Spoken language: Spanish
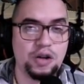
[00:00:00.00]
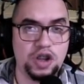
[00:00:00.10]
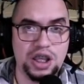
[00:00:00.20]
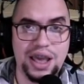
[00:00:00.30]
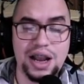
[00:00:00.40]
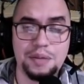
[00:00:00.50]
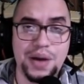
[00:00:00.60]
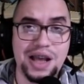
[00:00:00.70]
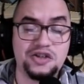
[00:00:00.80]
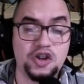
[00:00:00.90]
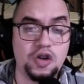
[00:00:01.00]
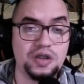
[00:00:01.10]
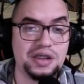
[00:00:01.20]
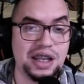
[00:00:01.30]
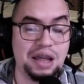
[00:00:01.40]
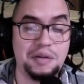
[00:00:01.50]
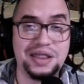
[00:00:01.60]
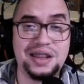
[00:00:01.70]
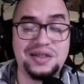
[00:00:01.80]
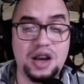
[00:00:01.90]
La unidad de reparación tiene
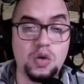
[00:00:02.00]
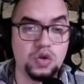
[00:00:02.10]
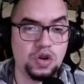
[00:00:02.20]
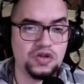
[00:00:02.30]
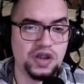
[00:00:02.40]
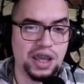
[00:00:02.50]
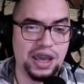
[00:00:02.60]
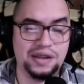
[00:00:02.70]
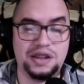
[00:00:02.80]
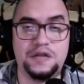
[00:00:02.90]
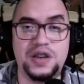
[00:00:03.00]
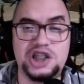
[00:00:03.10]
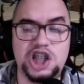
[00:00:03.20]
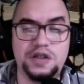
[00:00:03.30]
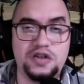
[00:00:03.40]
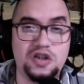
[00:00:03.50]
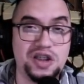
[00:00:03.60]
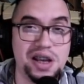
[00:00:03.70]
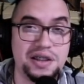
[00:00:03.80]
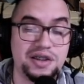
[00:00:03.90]
20 segundos, este Face shift
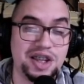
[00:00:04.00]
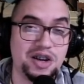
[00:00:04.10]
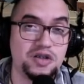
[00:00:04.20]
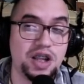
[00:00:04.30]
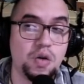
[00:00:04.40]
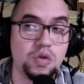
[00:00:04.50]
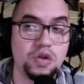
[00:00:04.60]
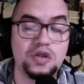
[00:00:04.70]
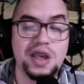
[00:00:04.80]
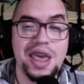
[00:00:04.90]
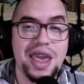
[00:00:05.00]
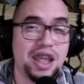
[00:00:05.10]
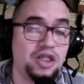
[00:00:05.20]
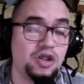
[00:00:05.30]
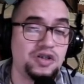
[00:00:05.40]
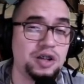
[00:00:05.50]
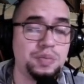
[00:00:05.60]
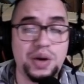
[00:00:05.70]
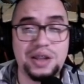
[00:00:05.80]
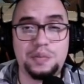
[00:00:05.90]
son 35 segundos.
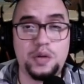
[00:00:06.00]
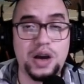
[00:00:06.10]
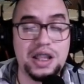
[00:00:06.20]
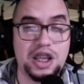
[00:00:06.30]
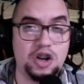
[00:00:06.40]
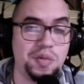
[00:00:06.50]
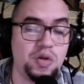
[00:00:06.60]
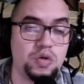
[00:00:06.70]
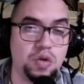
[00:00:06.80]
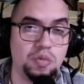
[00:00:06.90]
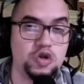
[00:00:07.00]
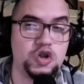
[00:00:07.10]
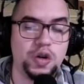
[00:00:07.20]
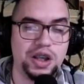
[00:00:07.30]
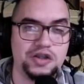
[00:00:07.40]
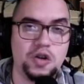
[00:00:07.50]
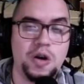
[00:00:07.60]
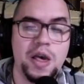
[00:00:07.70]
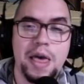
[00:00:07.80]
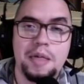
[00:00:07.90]
Entonces, pues por allí no me gustó mucho
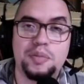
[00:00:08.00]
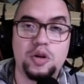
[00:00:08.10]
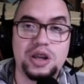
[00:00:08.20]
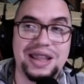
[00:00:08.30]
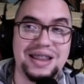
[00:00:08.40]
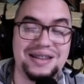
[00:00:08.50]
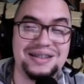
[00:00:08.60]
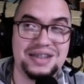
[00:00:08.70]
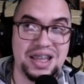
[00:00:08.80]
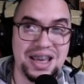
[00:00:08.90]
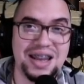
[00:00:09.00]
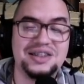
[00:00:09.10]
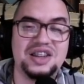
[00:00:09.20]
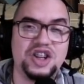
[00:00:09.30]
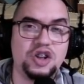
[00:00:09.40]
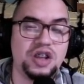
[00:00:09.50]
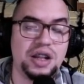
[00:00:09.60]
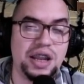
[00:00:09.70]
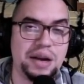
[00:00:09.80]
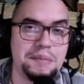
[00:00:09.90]
eso, porque sí que necesito
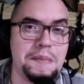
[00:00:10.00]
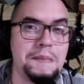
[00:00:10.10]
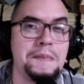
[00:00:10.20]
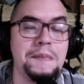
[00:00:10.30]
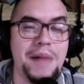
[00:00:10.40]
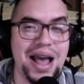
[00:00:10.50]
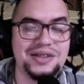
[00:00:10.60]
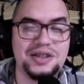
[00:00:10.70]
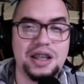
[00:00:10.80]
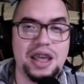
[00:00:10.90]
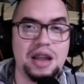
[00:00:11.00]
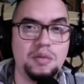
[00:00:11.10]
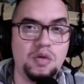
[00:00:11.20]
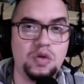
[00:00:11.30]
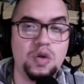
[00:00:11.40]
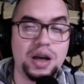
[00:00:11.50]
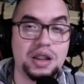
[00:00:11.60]
tener más el módulo